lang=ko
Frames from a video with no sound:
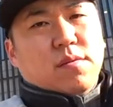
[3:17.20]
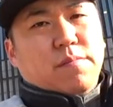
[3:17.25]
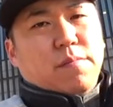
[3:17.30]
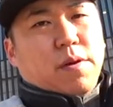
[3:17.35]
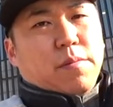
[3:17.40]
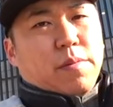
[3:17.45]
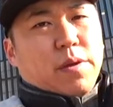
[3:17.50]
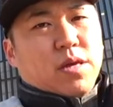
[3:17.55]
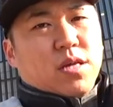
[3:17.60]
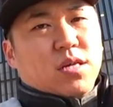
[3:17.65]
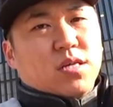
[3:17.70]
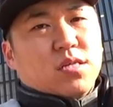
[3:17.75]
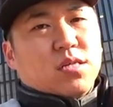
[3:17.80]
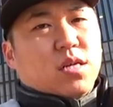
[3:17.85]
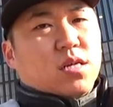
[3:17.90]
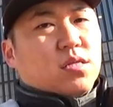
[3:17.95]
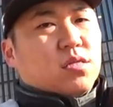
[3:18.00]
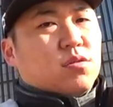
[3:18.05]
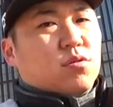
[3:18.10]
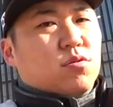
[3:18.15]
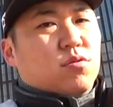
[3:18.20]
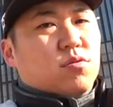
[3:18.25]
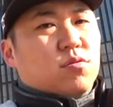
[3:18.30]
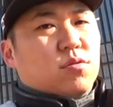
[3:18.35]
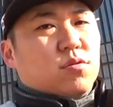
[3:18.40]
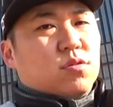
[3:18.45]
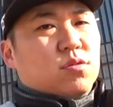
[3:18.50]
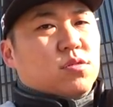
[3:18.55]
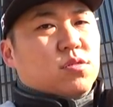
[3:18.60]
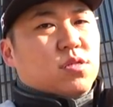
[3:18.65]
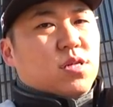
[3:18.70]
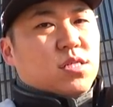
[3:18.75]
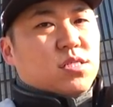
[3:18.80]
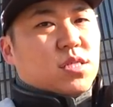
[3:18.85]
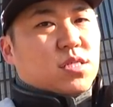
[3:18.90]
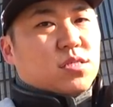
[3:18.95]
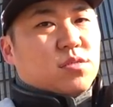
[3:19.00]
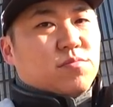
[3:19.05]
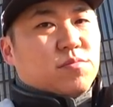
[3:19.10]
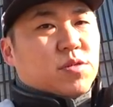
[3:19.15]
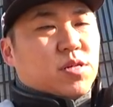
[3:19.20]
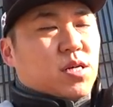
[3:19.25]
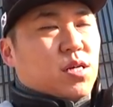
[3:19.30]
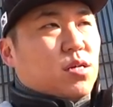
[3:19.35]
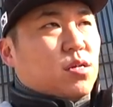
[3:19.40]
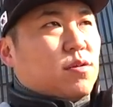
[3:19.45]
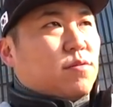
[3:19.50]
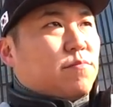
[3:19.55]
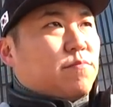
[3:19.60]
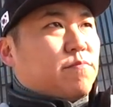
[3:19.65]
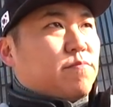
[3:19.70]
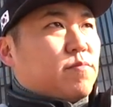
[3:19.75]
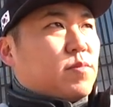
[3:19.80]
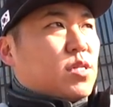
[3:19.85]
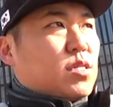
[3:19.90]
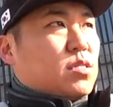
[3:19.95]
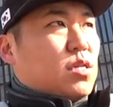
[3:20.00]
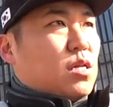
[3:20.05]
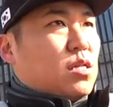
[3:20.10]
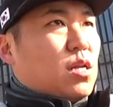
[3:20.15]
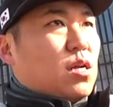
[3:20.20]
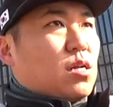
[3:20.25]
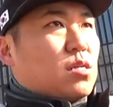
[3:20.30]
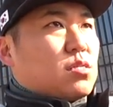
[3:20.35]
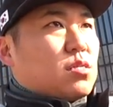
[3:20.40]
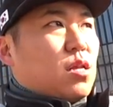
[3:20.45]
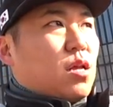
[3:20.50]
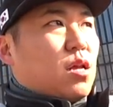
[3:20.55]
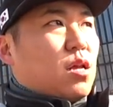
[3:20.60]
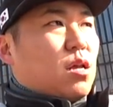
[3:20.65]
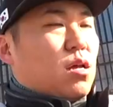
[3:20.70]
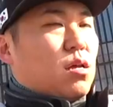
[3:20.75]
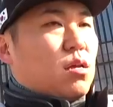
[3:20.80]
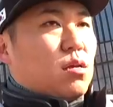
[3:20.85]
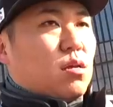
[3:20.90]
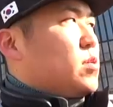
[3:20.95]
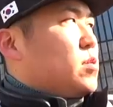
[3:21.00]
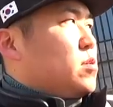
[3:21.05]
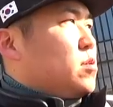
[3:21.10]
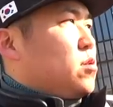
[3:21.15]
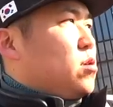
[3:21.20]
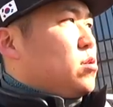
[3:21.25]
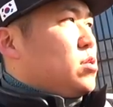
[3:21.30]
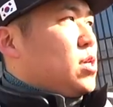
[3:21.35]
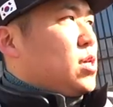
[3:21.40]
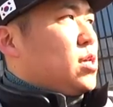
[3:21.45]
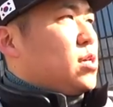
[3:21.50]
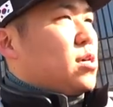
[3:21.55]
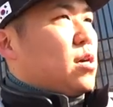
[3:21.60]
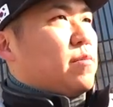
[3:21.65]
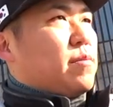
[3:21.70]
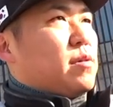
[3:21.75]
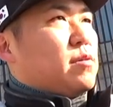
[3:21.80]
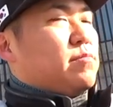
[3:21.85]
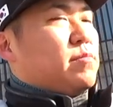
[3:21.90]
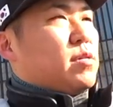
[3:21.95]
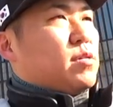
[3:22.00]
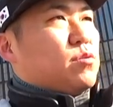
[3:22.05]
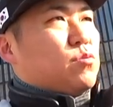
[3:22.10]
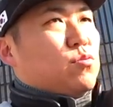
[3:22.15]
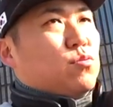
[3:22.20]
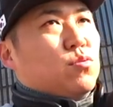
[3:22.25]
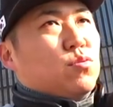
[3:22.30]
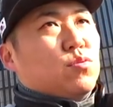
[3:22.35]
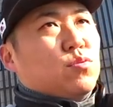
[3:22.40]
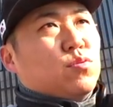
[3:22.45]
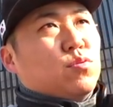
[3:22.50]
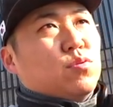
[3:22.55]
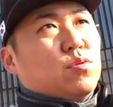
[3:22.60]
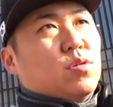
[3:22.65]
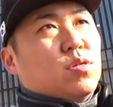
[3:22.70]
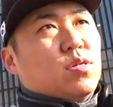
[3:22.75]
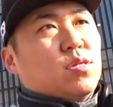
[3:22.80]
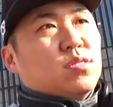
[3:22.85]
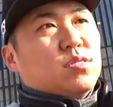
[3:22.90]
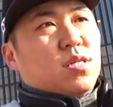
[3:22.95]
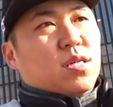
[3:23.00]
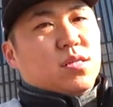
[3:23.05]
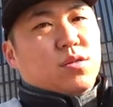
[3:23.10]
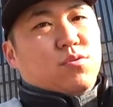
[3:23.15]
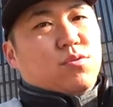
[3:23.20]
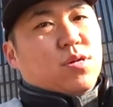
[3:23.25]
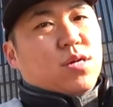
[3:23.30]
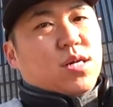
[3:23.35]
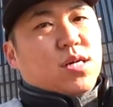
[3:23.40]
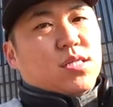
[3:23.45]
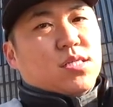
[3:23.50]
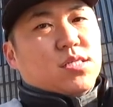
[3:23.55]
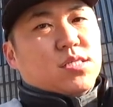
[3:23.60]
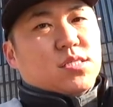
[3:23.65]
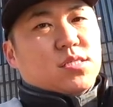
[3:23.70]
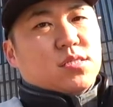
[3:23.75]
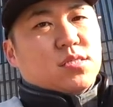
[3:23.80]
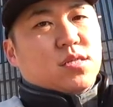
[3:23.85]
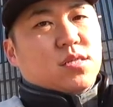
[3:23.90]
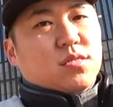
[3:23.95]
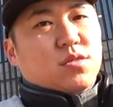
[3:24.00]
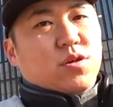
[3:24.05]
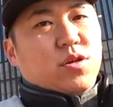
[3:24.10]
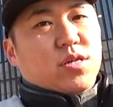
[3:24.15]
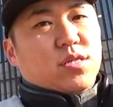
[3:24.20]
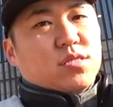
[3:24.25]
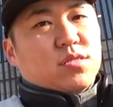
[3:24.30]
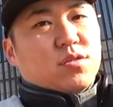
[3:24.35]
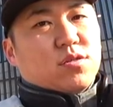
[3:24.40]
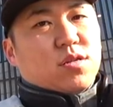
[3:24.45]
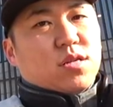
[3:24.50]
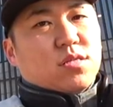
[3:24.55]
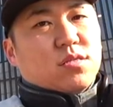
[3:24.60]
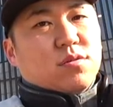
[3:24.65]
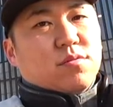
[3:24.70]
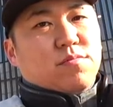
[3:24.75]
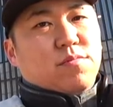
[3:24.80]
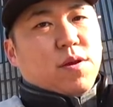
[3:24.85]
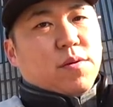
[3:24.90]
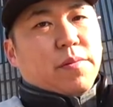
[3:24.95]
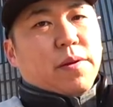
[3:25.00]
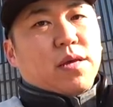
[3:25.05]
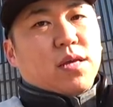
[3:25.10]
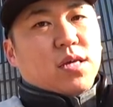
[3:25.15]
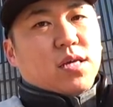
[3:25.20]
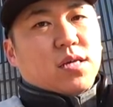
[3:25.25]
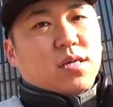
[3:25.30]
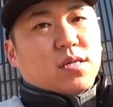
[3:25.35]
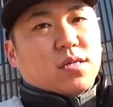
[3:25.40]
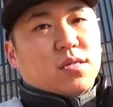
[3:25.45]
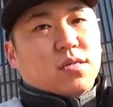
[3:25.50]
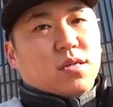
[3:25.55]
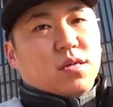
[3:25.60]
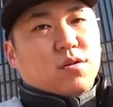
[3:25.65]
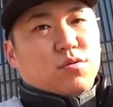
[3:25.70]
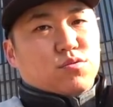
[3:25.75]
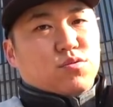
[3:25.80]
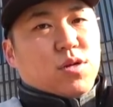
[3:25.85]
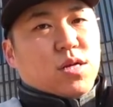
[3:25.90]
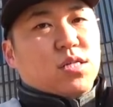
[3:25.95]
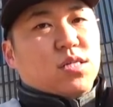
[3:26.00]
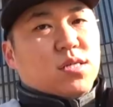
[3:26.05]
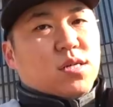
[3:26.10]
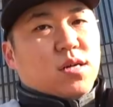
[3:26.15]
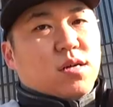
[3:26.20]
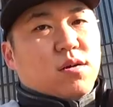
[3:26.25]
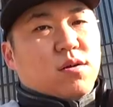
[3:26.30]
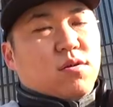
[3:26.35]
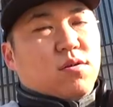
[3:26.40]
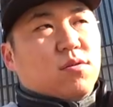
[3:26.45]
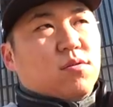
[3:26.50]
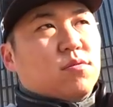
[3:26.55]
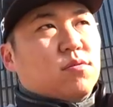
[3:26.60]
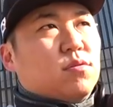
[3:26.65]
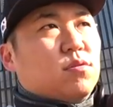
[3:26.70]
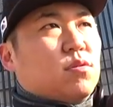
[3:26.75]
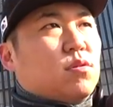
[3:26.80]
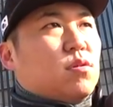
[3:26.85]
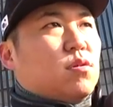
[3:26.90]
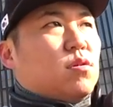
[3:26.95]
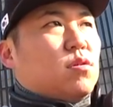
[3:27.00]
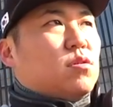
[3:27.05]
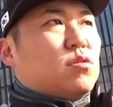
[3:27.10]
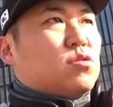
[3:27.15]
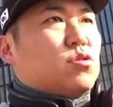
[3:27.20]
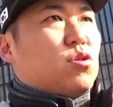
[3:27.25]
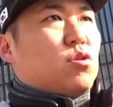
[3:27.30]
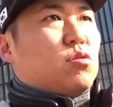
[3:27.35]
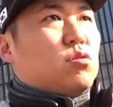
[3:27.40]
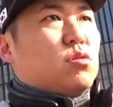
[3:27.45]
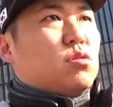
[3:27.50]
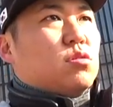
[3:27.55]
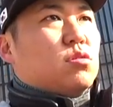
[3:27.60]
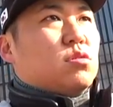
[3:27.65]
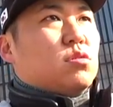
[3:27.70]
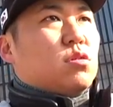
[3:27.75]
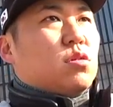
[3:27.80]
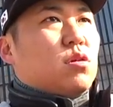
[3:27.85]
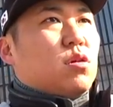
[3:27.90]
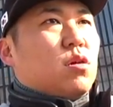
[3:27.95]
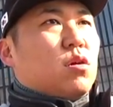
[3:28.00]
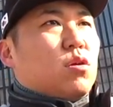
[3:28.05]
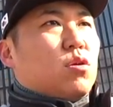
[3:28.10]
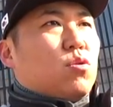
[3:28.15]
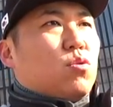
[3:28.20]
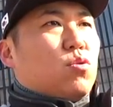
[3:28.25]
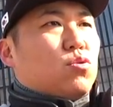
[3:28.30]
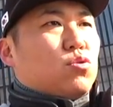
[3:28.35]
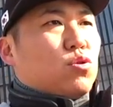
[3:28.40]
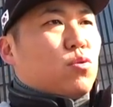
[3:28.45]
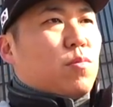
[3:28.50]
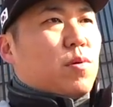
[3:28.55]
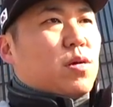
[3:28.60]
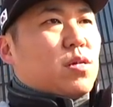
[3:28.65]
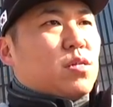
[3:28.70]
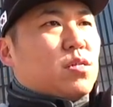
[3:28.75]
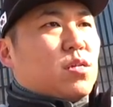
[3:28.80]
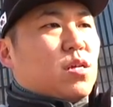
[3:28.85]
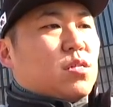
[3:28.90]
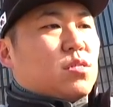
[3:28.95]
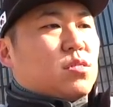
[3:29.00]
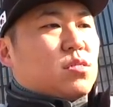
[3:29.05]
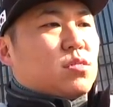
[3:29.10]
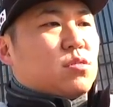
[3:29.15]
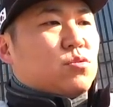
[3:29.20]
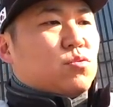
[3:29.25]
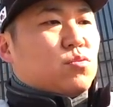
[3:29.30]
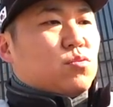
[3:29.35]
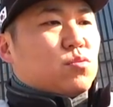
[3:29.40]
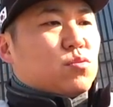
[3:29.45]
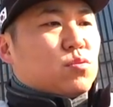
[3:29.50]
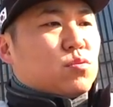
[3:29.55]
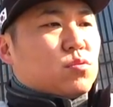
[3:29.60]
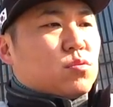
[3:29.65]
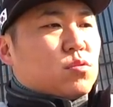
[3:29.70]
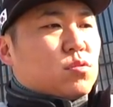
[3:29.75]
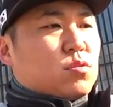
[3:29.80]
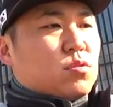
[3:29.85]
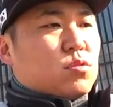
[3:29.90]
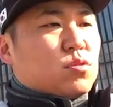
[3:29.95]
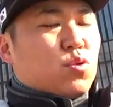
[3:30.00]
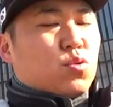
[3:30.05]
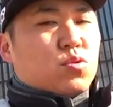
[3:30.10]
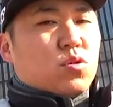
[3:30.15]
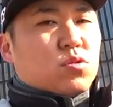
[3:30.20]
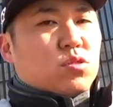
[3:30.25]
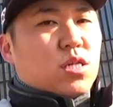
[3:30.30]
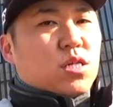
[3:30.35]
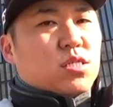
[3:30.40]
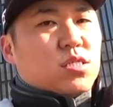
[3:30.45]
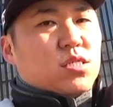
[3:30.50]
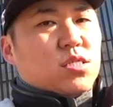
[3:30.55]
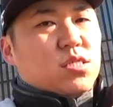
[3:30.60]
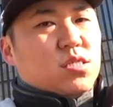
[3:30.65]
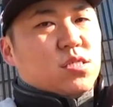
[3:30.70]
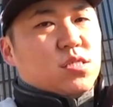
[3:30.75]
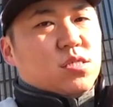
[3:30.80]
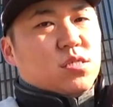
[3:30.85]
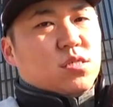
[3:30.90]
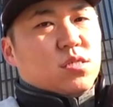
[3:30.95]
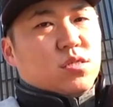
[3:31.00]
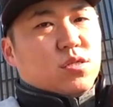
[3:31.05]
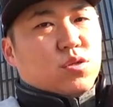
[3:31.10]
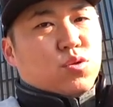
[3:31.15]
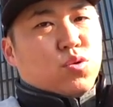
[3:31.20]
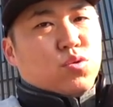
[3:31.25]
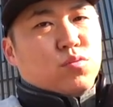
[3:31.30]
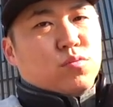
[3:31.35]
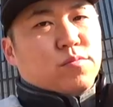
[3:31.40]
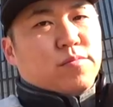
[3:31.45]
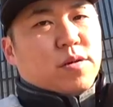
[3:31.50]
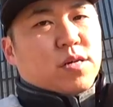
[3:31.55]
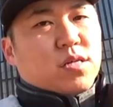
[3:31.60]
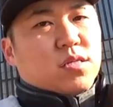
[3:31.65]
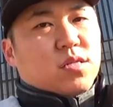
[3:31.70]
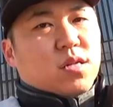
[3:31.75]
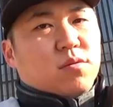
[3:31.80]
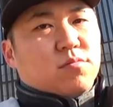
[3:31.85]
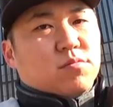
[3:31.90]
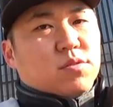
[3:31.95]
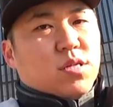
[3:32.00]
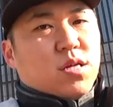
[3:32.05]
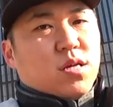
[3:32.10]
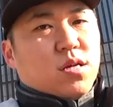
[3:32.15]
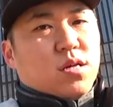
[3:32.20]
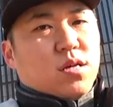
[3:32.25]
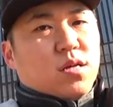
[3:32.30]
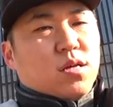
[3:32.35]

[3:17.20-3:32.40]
백패킹이라는 거를 하지 않습니까? 산에 갈 때 커다란 가방을 메고 산에 올라가는 여행을 떠나는 백패킹 이런 것도 하니까요. 저희는 오토바이라는 그, 그 동력장치를 도움을 받기 때문에